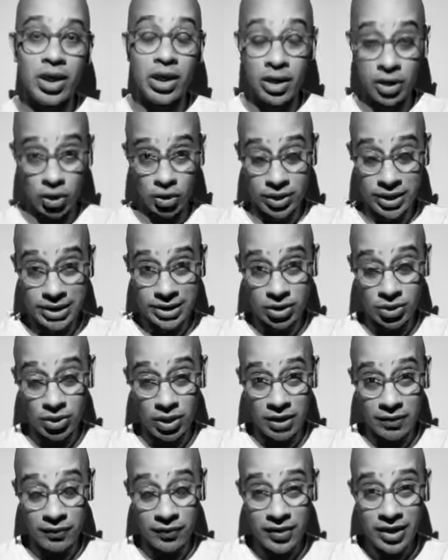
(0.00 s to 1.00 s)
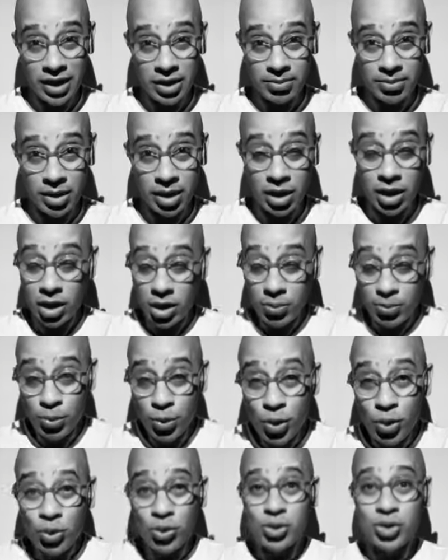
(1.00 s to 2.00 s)
Ionesco affirme
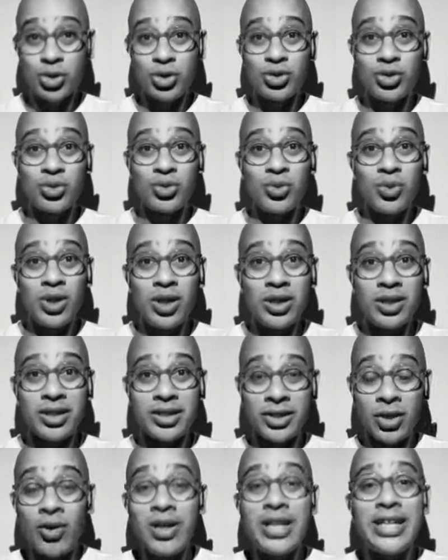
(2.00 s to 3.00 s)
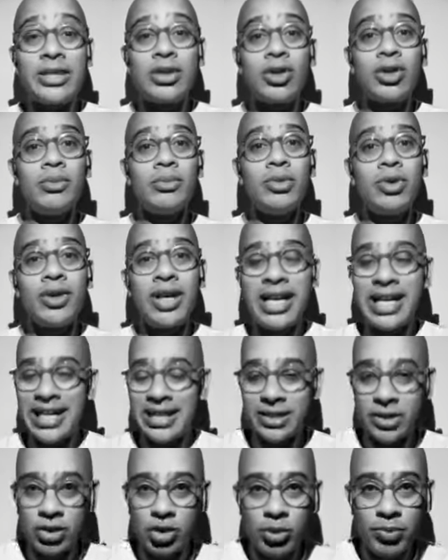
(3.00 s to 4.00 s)
Plonge-toi dans l'étonnement et la
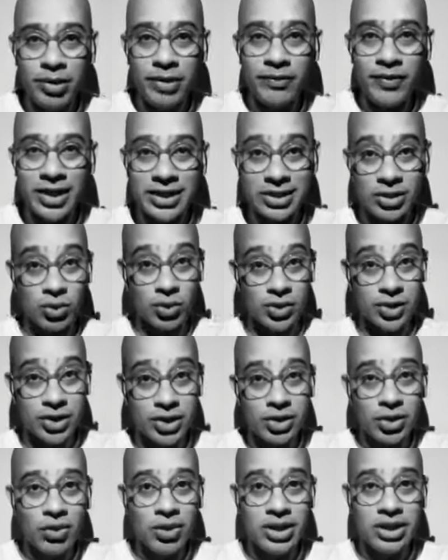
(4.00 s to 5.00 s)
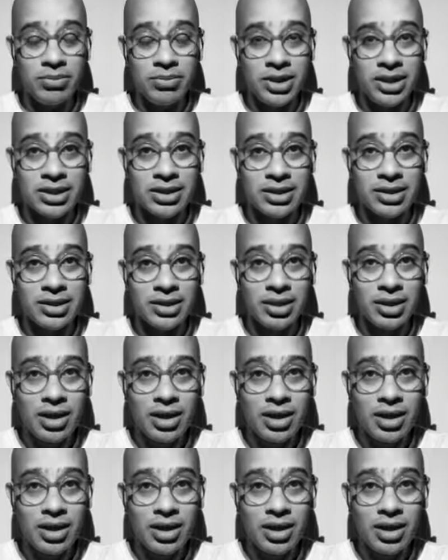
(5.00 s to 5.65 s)
stupéfaction sans limite.